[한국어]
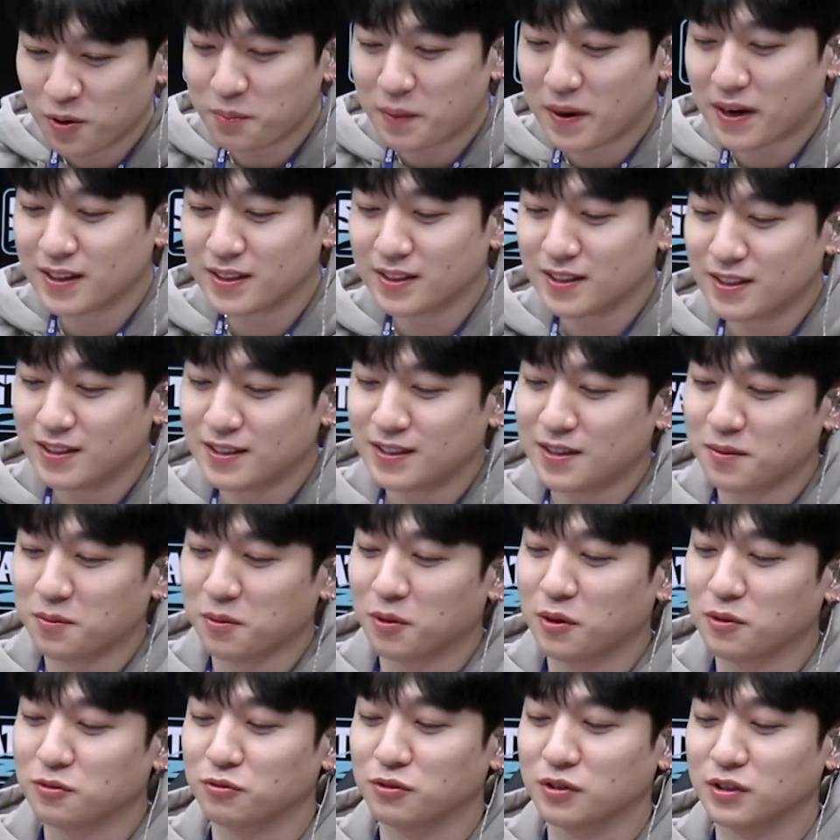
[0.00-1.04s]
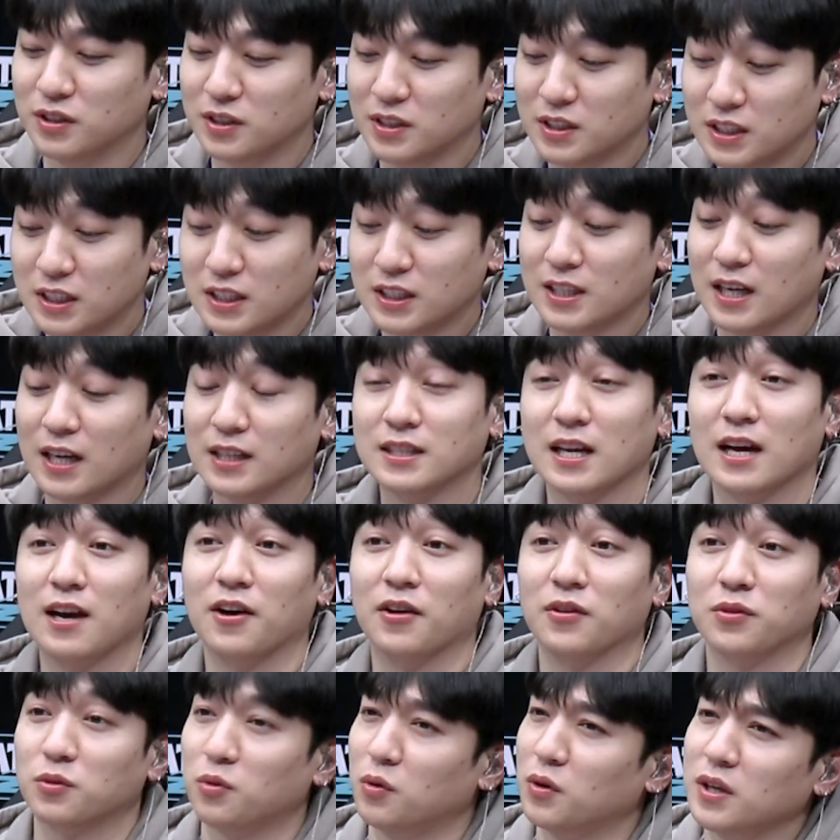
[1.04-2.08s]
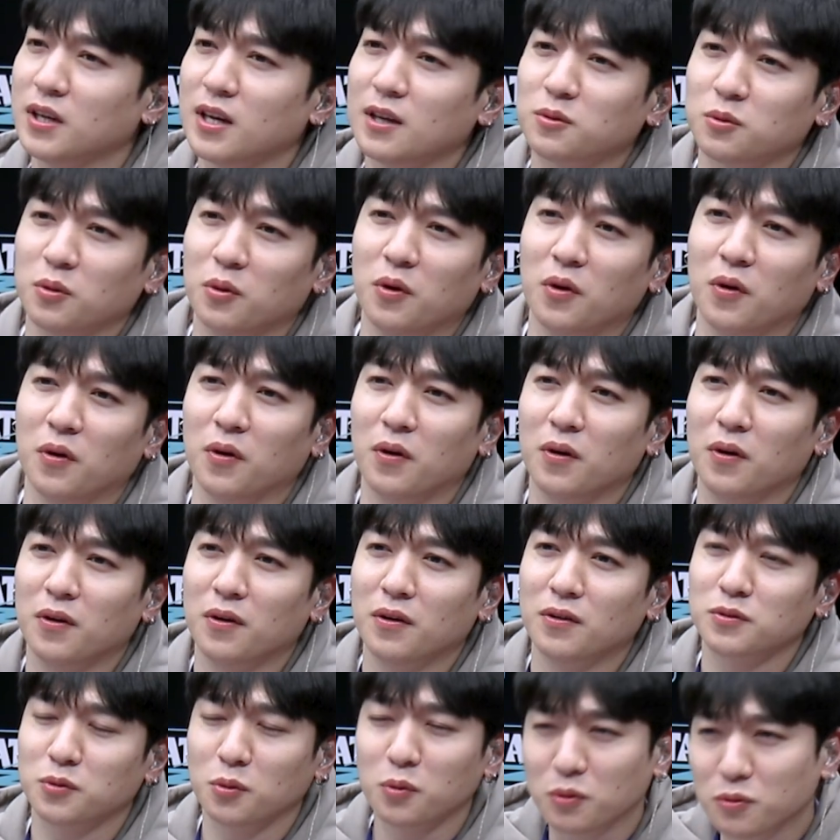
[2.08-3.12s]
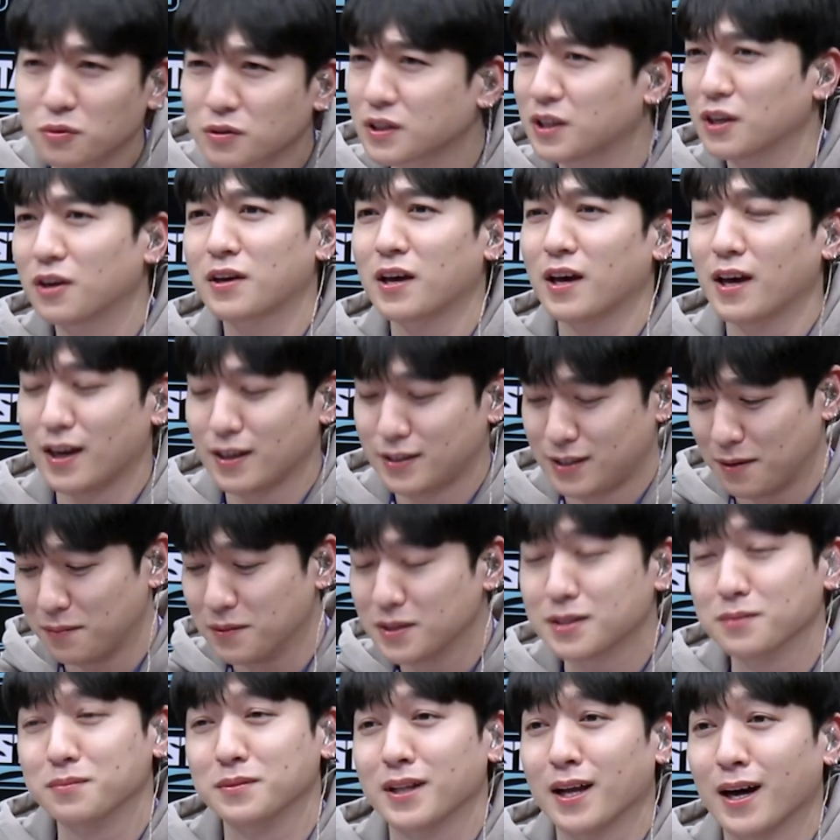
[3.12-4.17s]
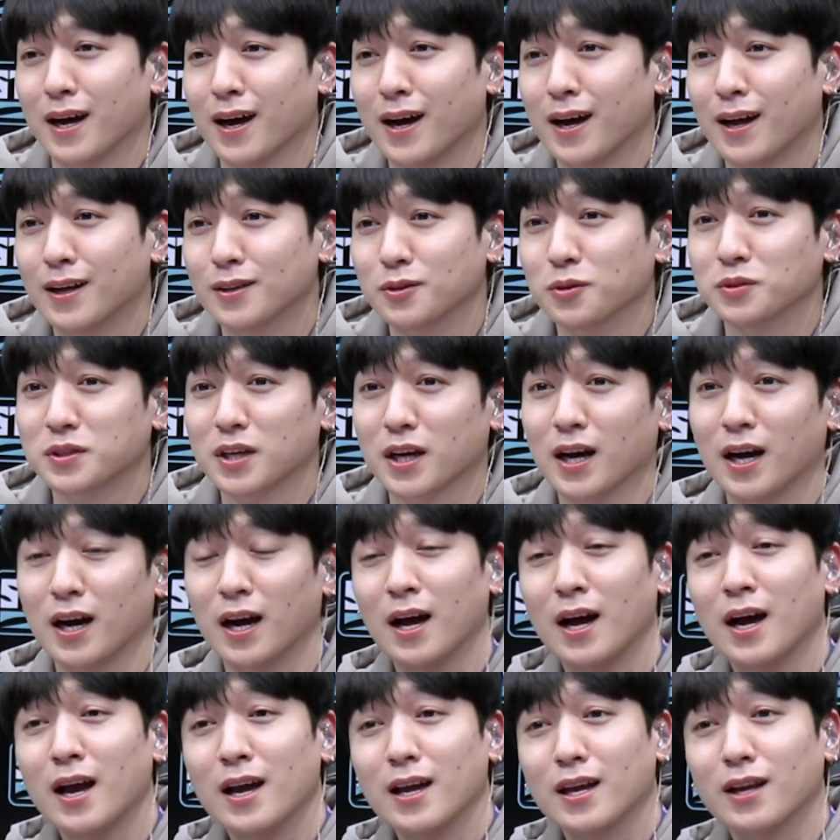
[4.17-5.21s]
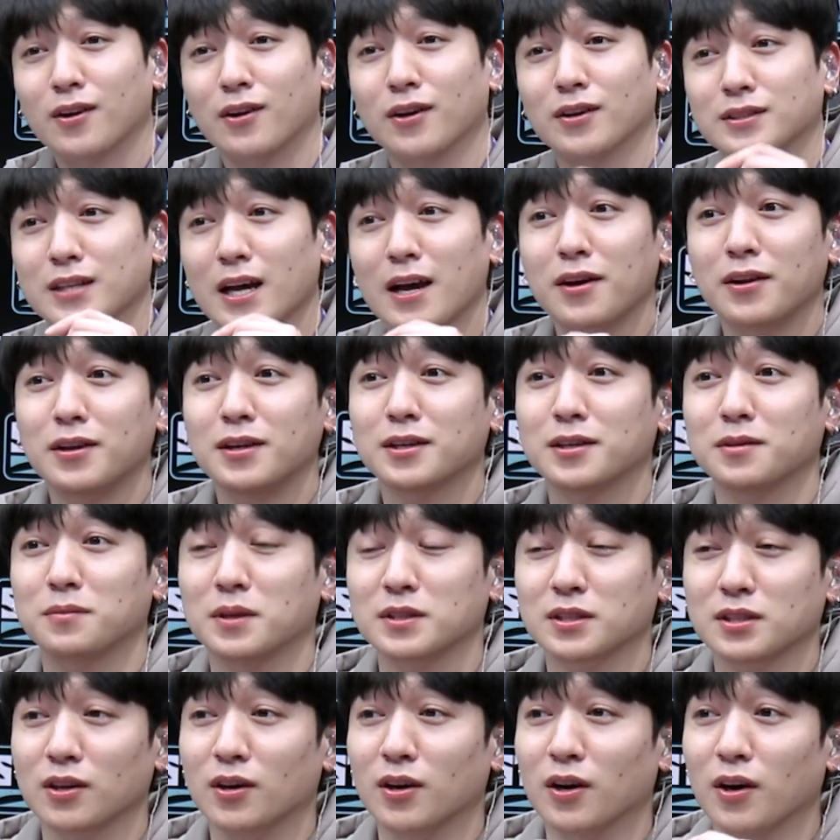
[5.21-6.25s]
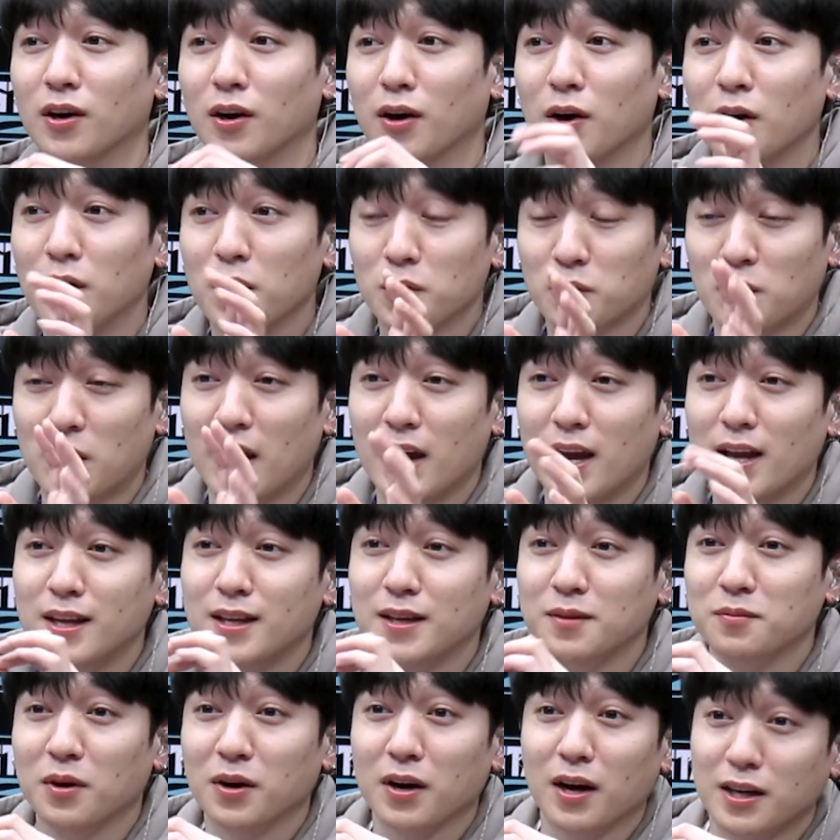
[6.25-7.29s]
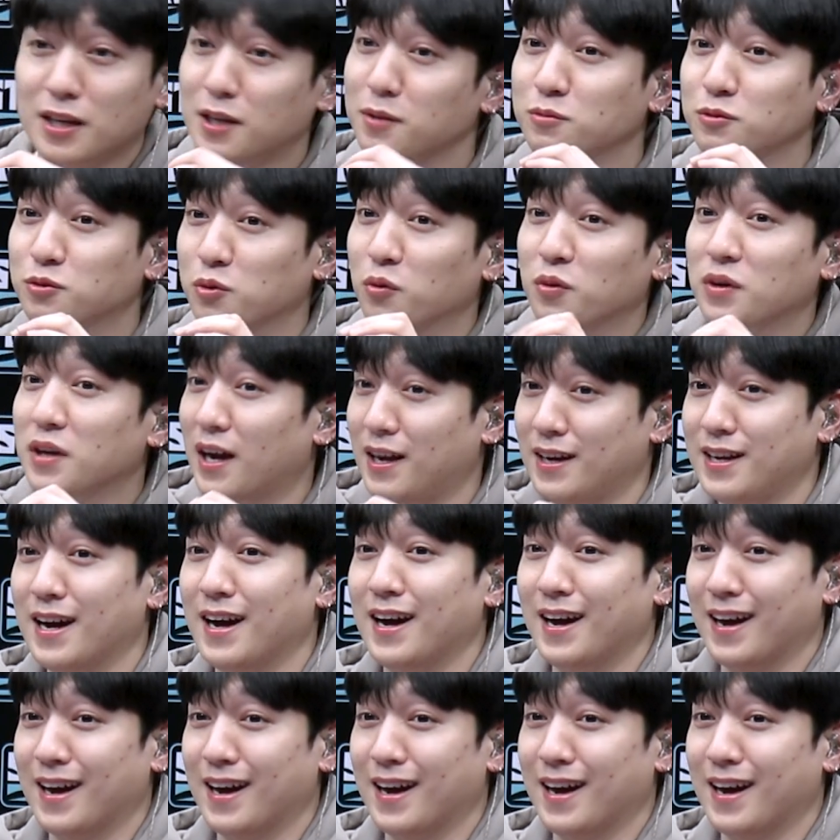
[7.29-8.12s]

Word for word: 호빵이들이 이제 보내주는 실시간 사연. 또 이게 또또 그렇게 재밌습니다. 또 제가 이런 사연 읽으면서 괜히 뭔가 기분 좋은 게 아니야.